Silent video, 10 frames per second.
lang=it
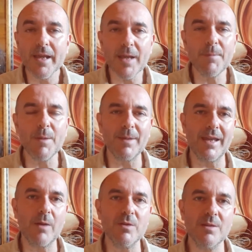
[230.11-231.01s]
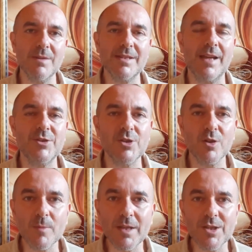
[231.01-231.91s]
E poi perché questi messaggi
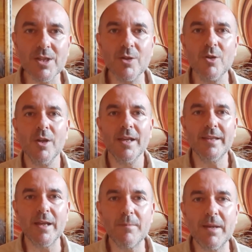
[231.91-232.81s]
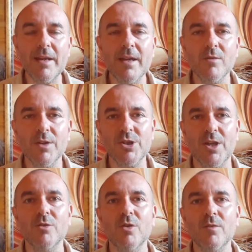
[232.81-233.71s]
incominciano nel
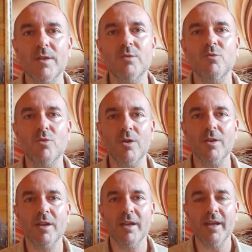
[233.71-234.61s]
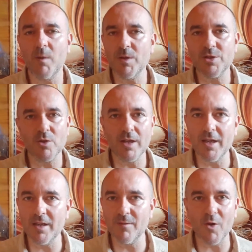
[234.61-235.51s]
1991. E qui so che
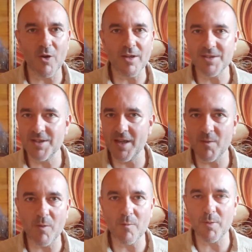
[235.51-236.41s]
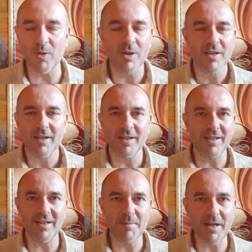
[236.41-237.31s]
chi di voi segue un po'
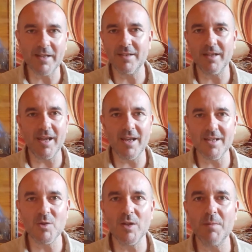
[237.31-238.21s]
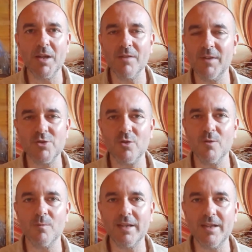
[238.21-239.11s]
eh, le mie catechesi, i libri che faccio
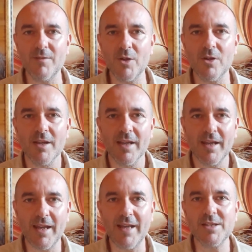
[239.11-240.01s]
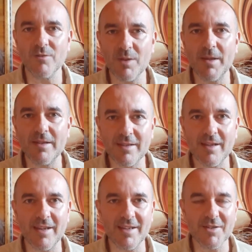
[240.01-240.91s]
con Padre Livio, eh, ha
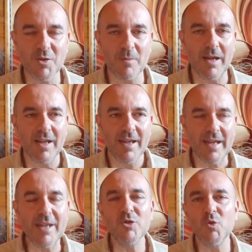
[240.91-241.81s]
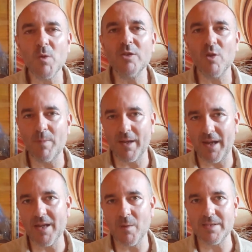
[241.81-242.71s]
ovviamente insomma, intuito il
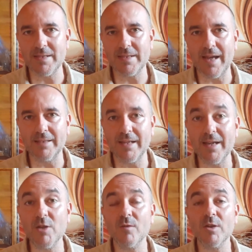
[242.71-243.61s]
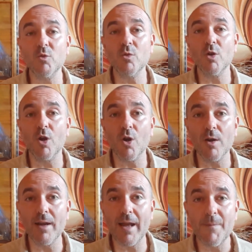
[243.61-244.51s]
perché di questa data. Nel 91
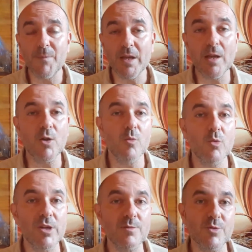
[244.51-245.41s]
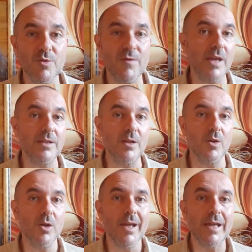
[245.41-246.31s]
crolla il comunismo
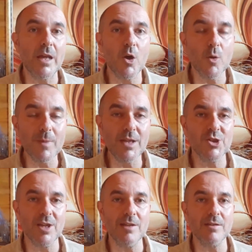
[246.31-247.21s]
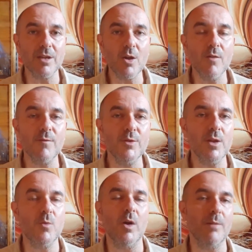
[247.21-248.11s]
sovietico, incomincia il trionfo
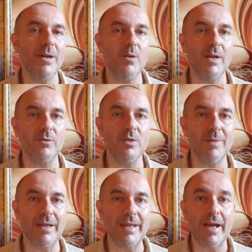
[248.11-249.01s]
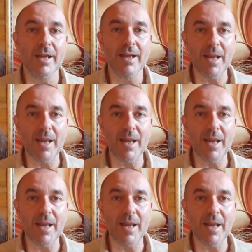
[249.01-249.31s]
del cuore immacolato di Maria.